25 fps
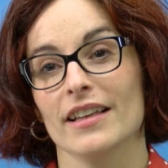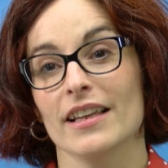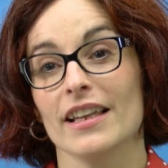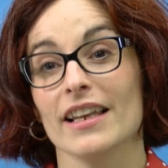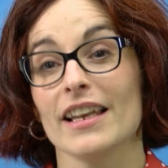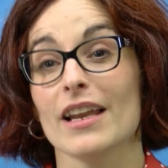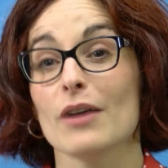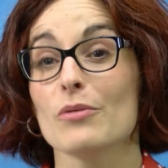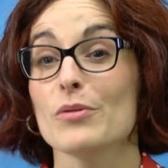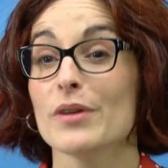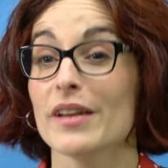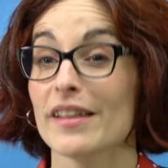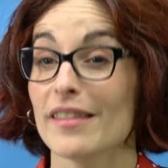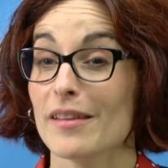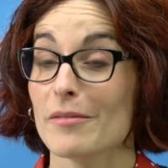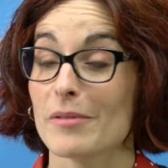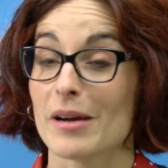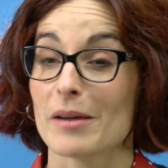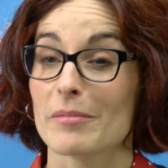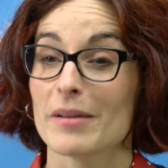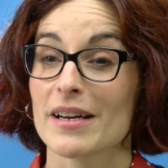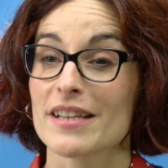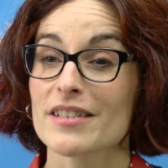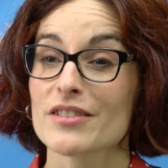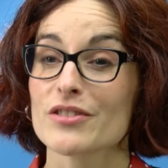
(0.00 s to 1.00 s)
La UNED
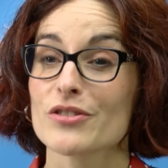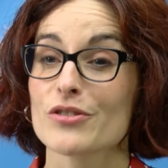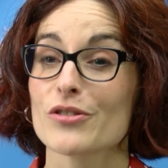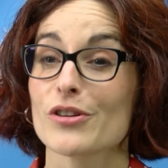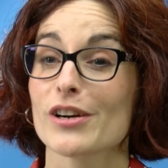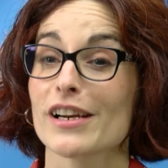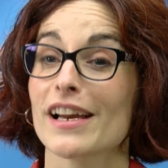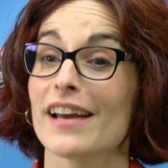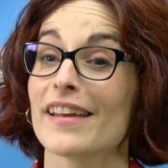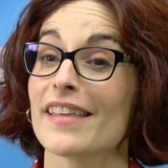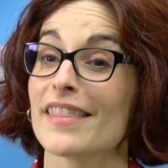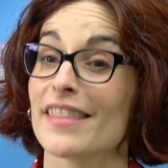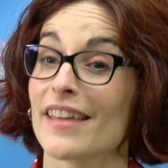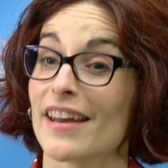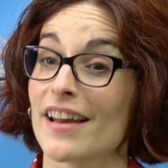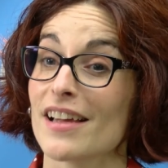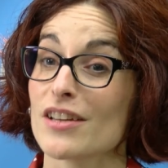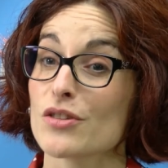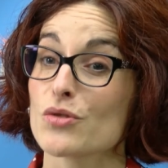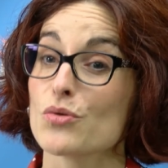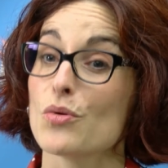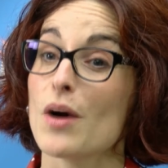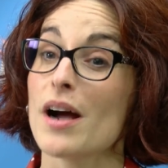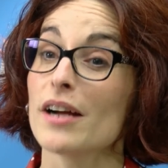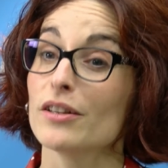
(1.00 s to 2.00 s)
Barbastro realizará
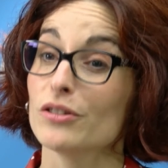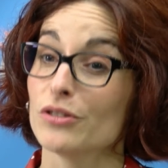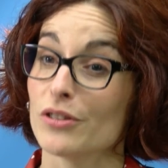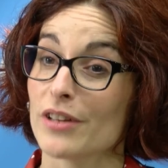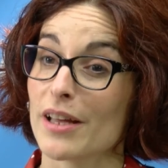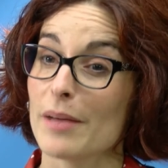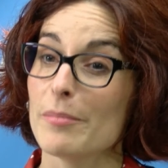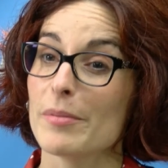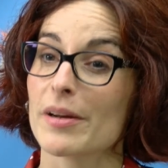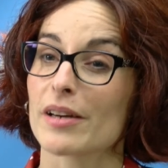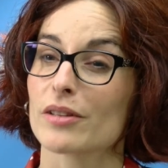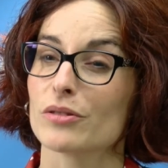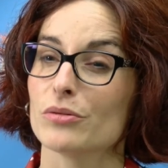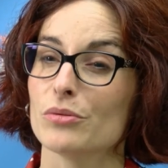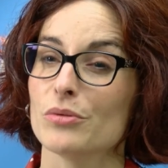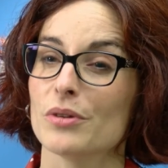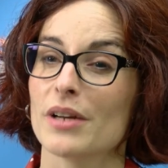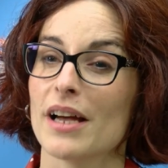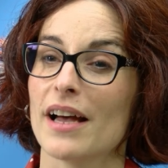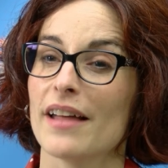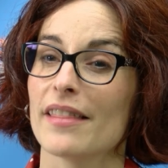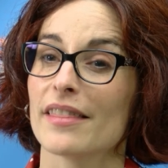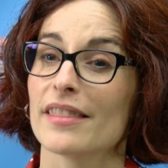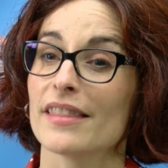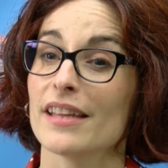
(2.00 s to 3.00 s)
su acto de
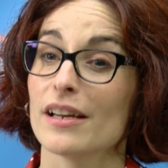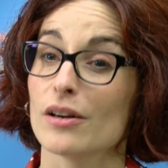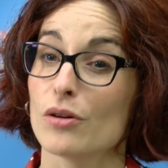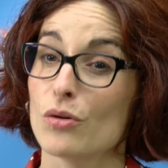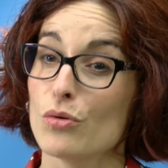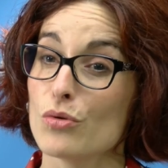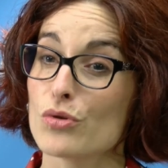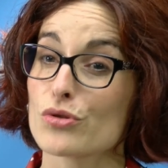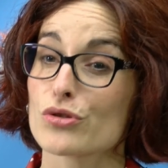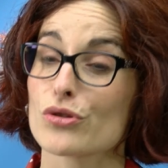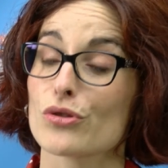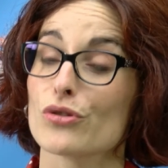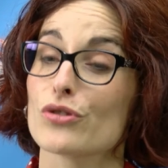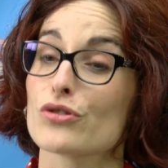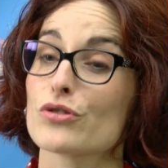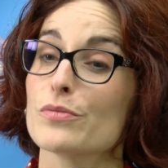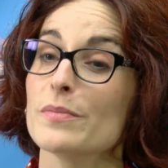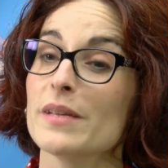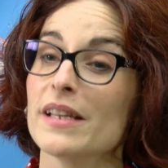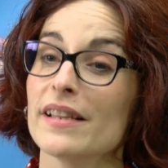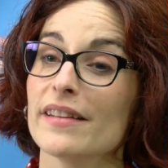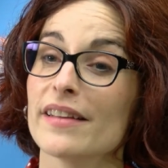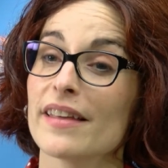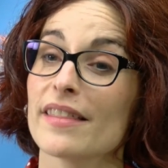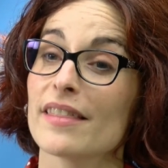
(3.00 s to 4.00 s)
apertura del curso
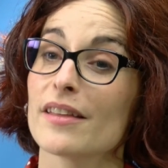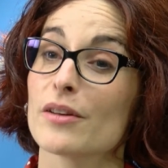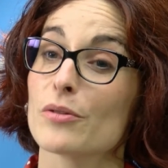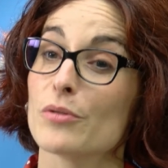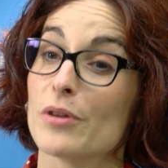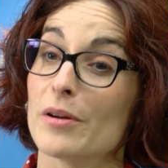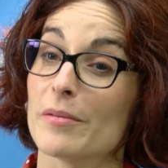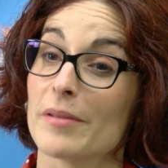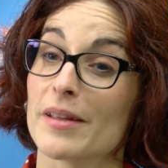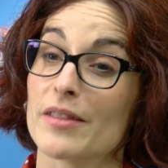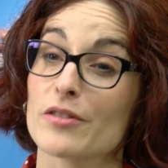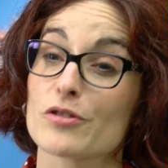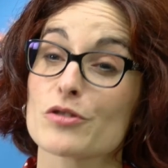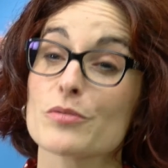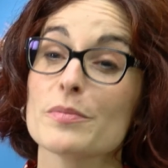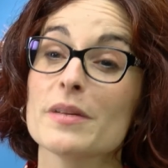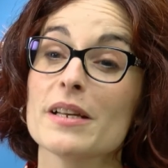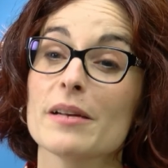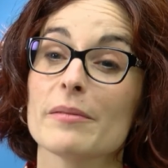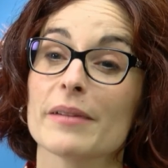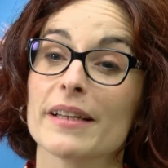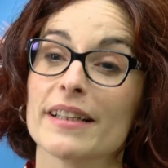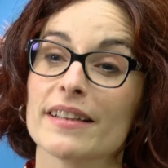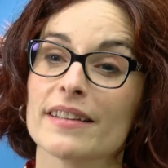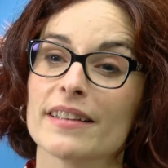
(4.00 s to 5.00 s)

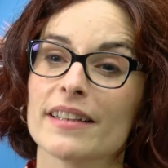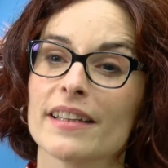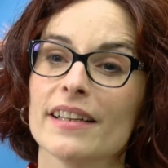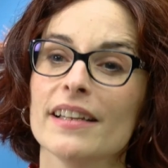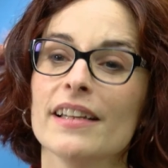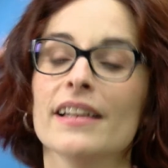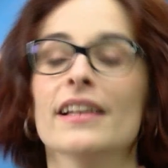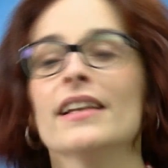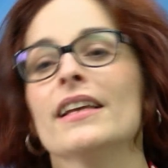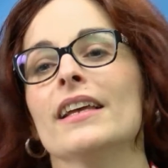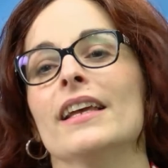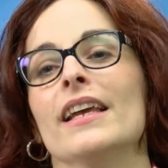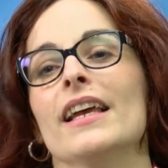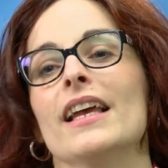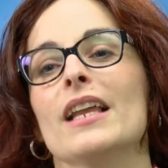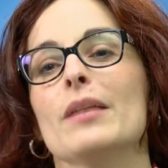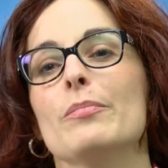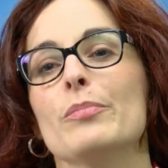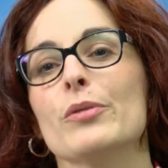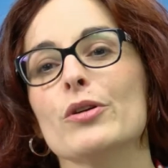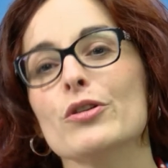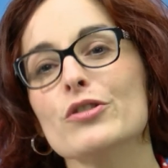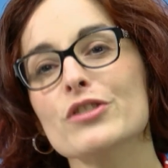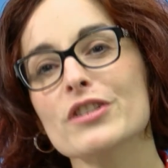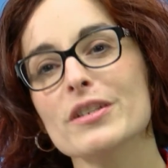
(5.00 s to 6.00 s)
2019-2020 el
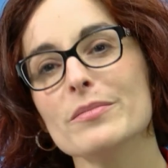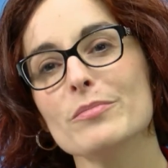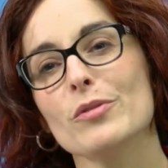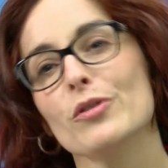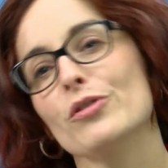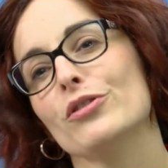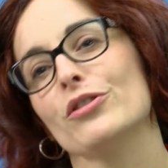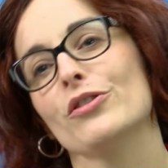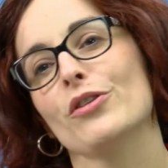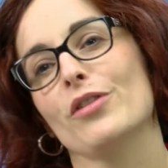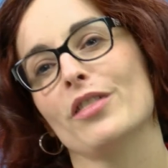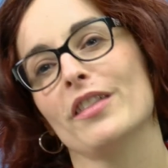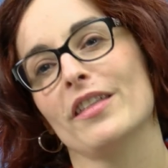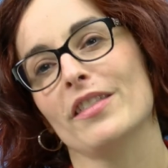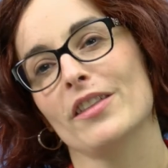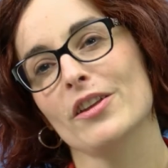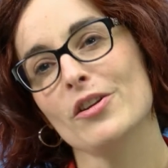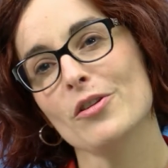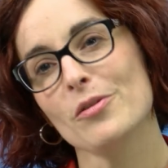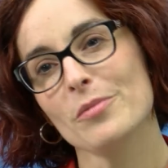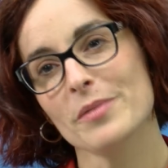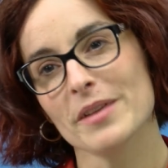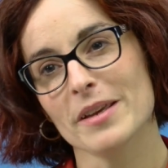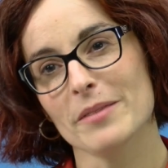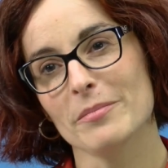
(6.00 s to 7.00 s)
próximo 12 de
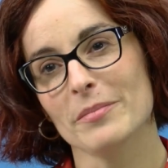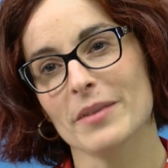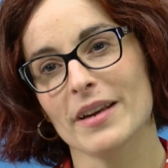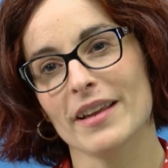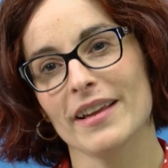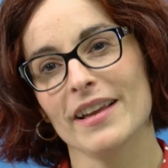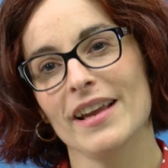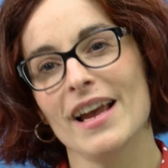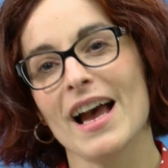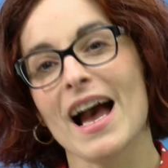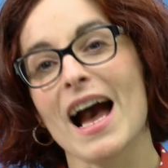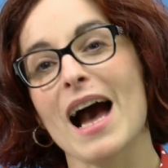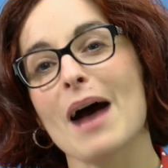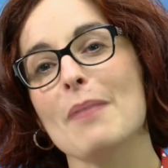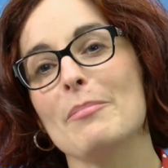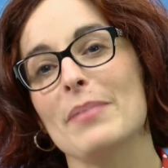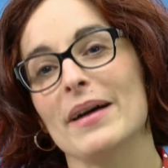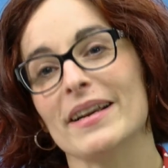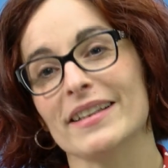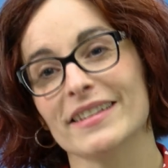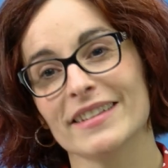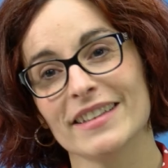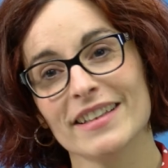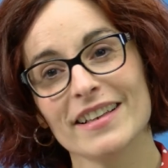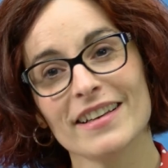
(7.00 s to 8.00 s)
noviembre a
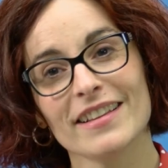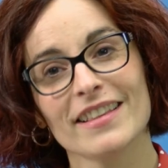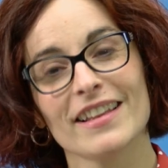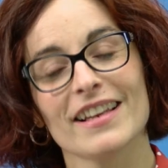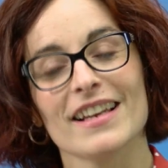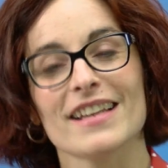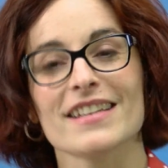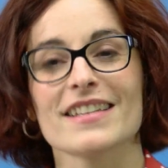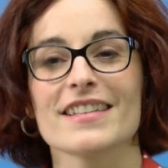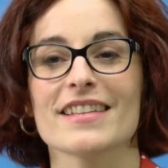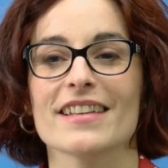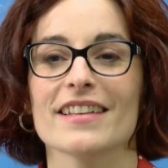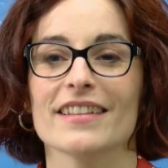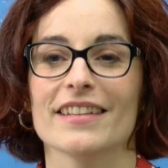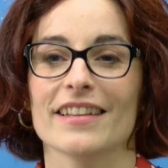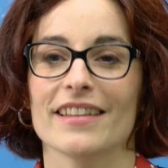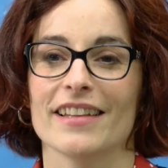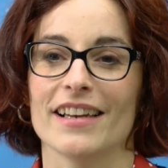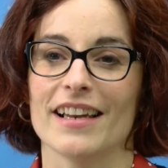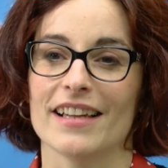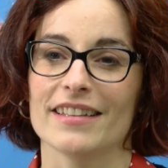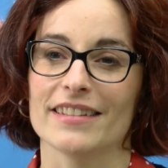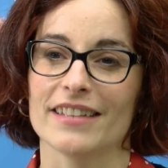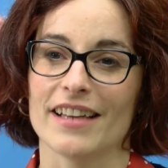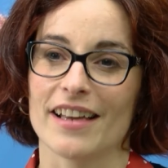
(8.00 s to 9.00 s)
partir de las 7
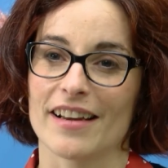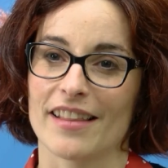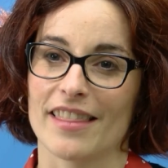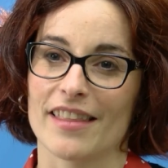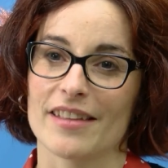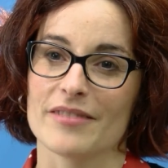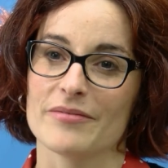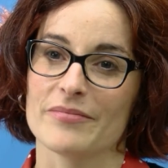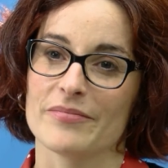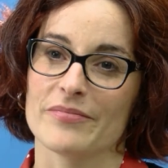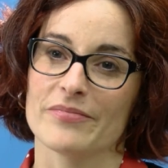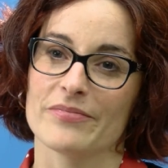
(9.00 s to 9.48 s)
de la tarde.